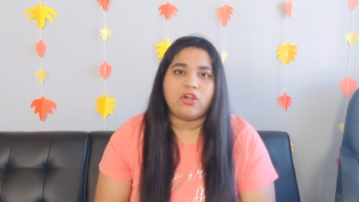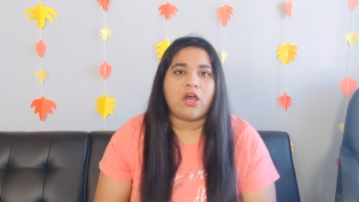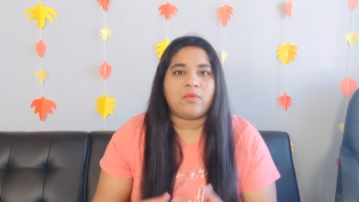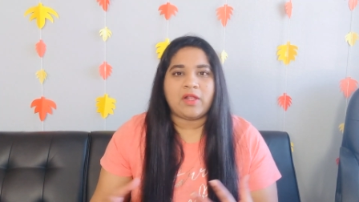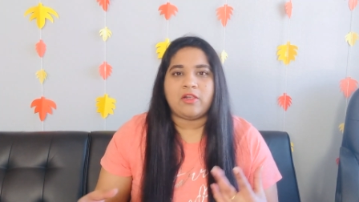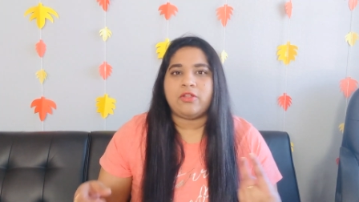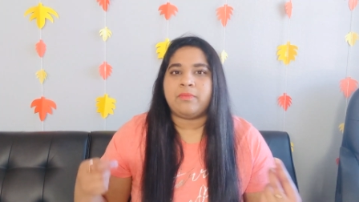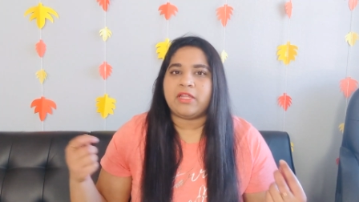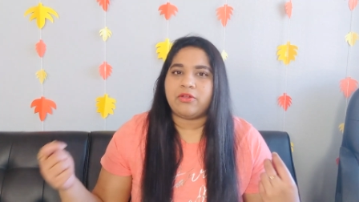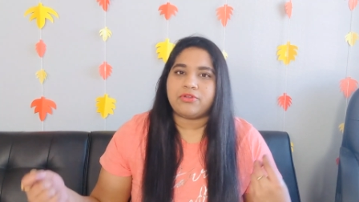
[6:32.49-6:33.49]
నార్మల్
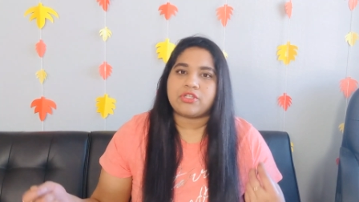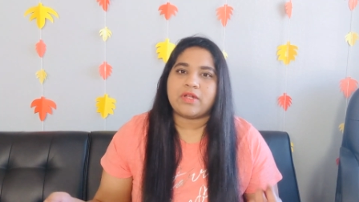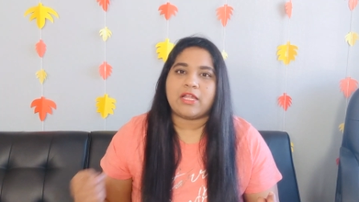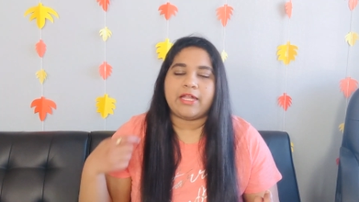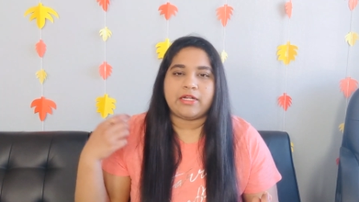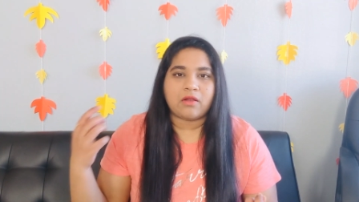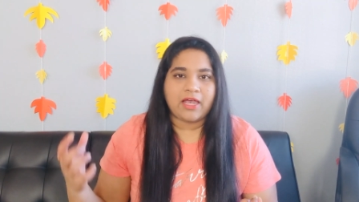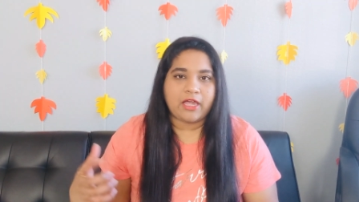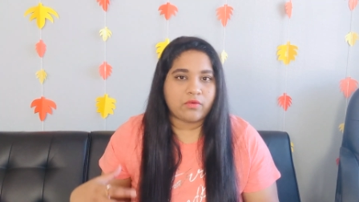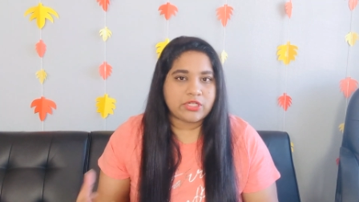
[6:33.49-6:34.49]
మీరు యూజువల్గా ఇంట్లో
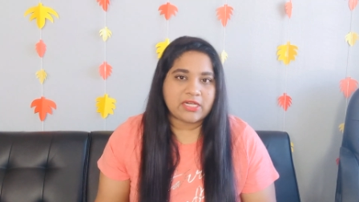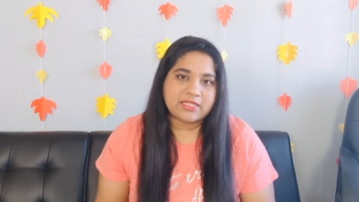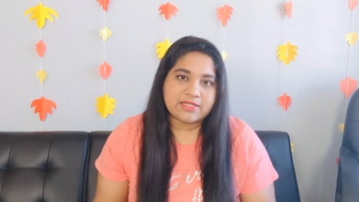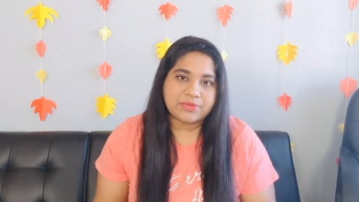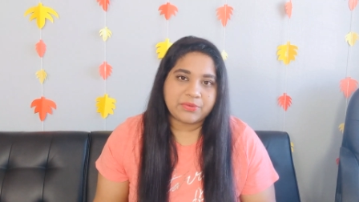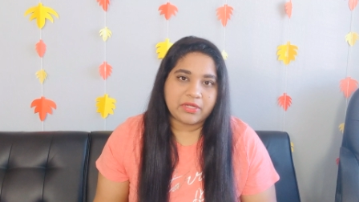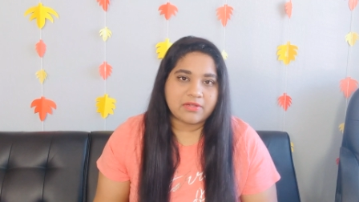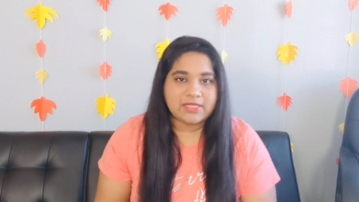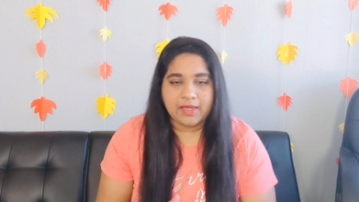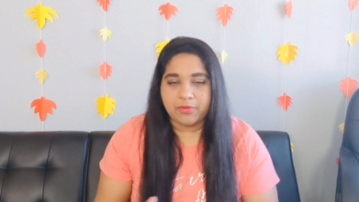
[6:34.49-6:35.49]
హెయిర్ వాష్ ఎలా చేసుకుంటారో
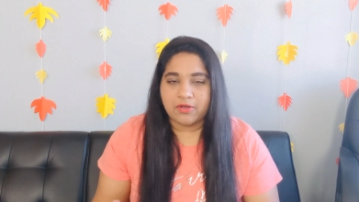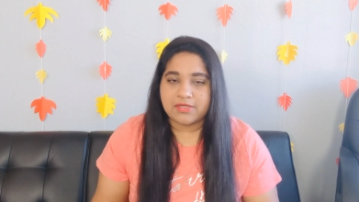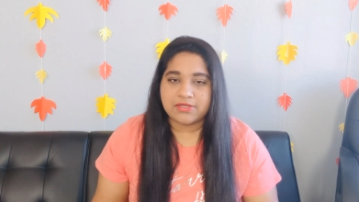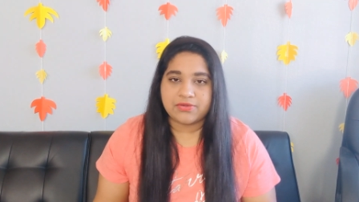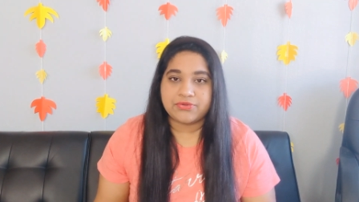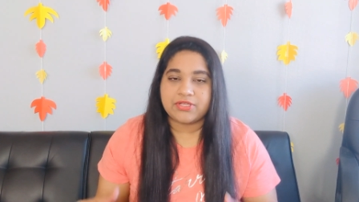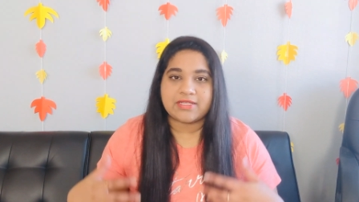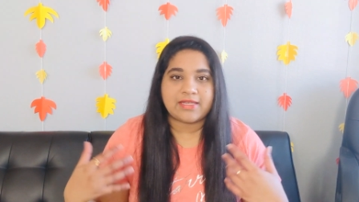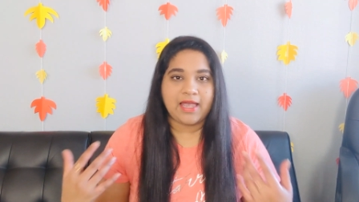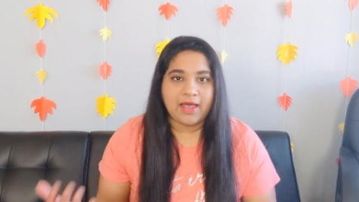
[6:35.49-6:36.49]
సేమ్ ప్రాసెస్ యూజ్
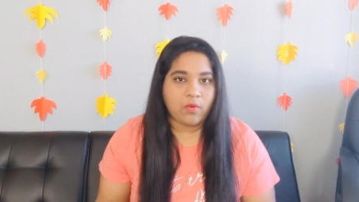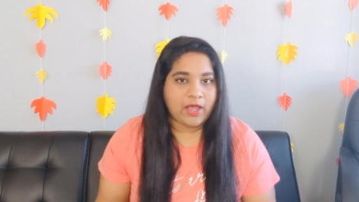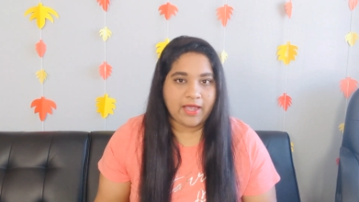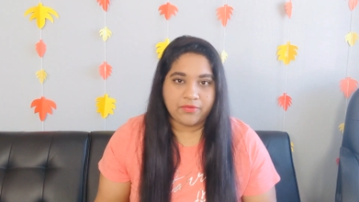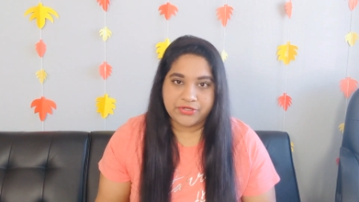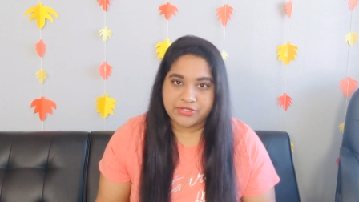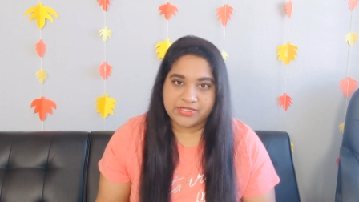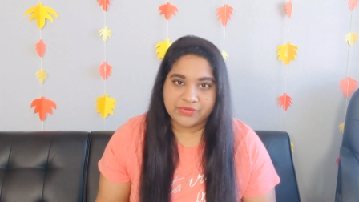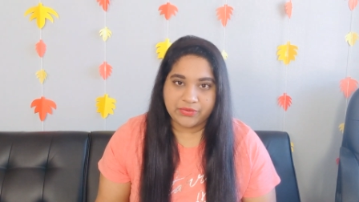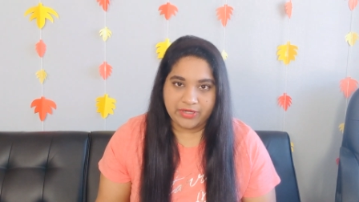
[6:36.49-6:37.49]
చేసి హెయిర్ వాష్
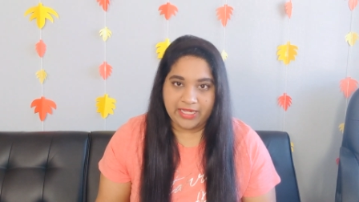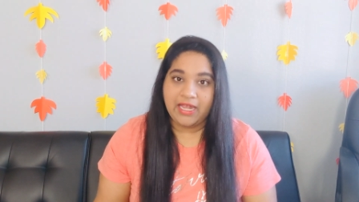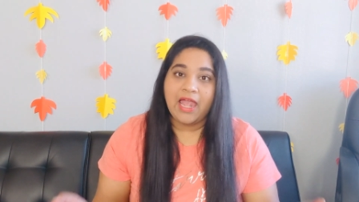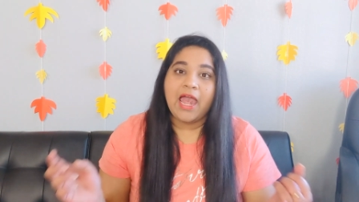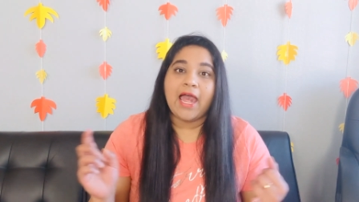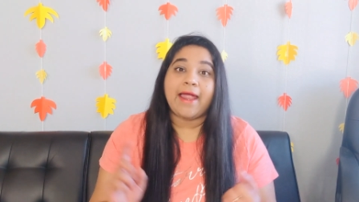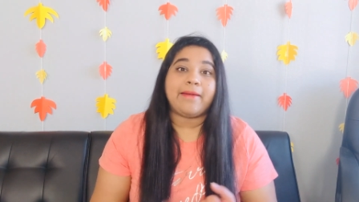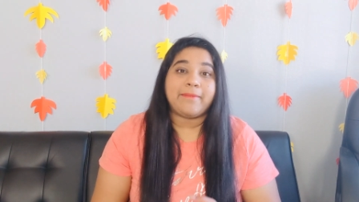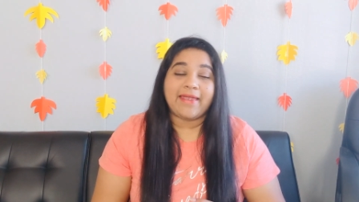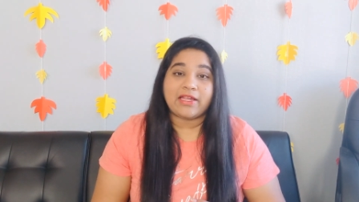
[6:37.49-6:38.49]
చేసుకోండి అండ్
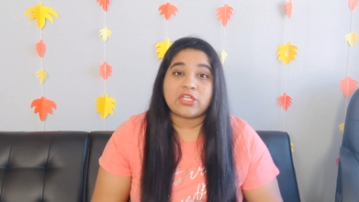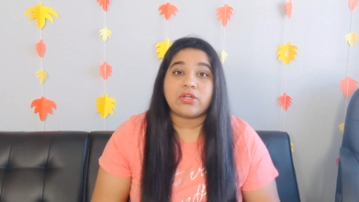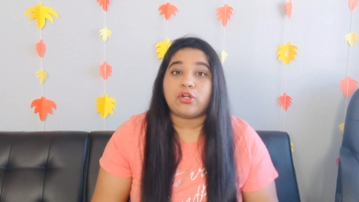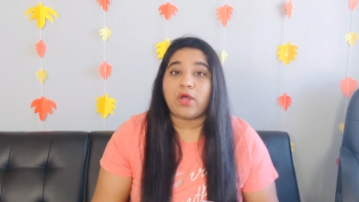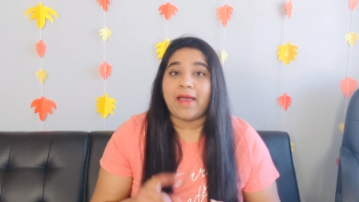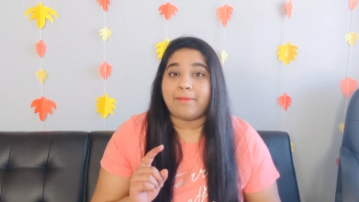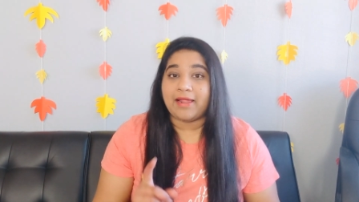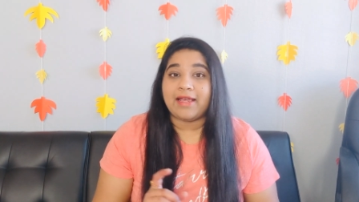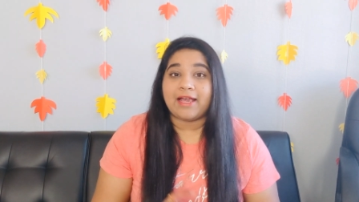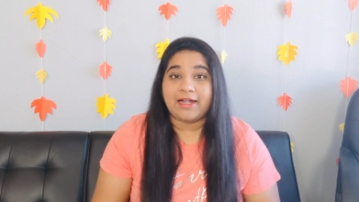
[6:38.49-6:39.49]
అండ్ మేక్ షూర్ టు
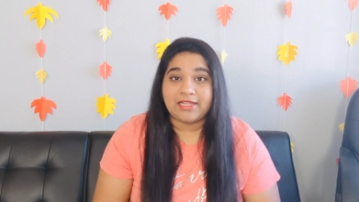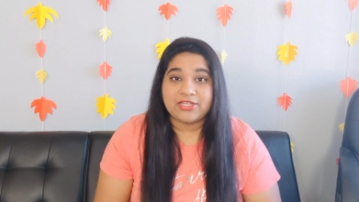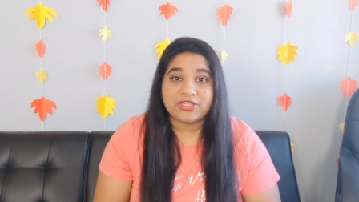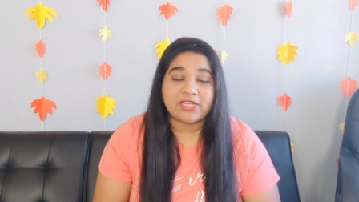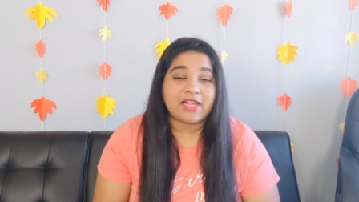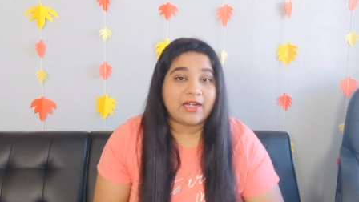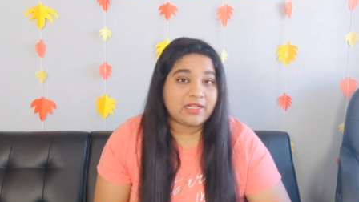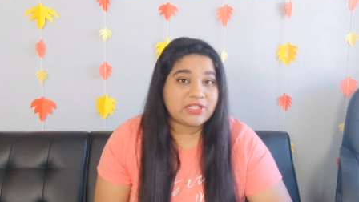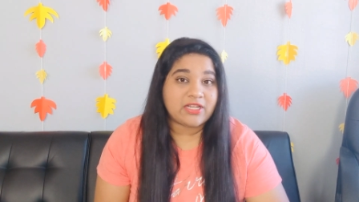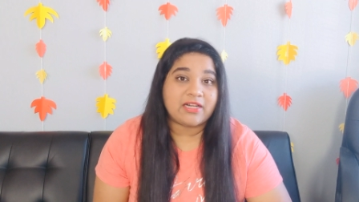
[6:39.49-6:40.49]
అప్లై కండిషనర్
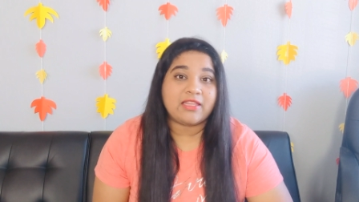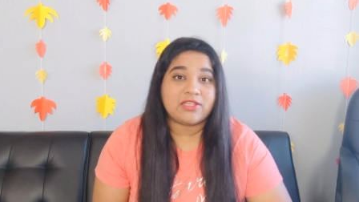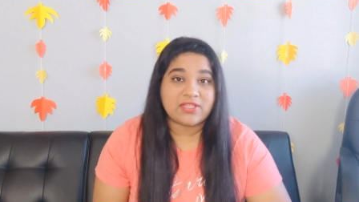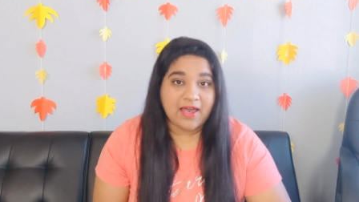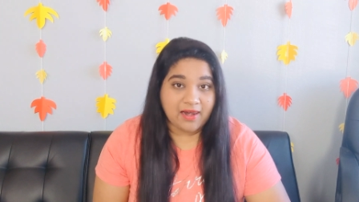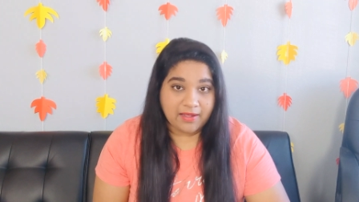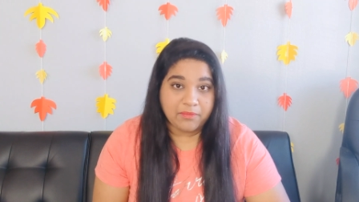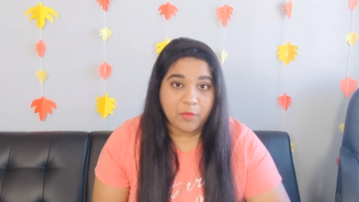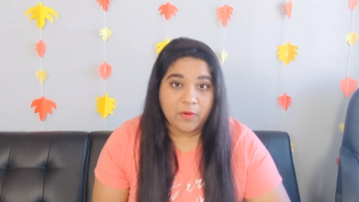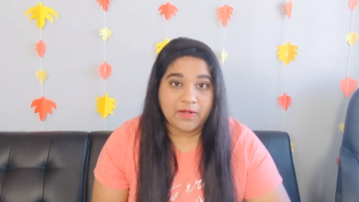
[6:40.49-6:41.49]
కండిషనర్ అనేది చాలా
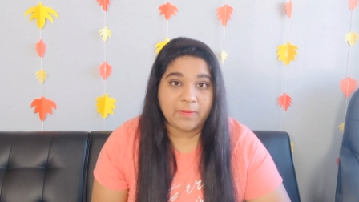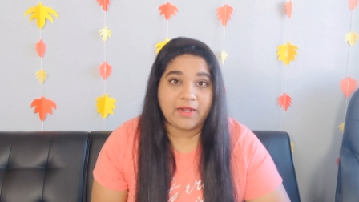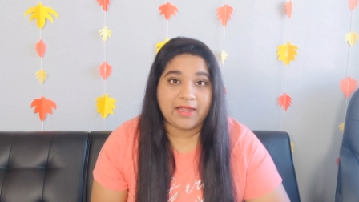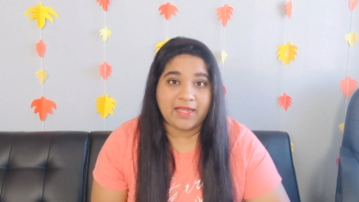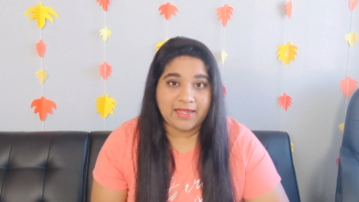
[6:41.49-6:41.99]
ఇంపార్టెంట్ మన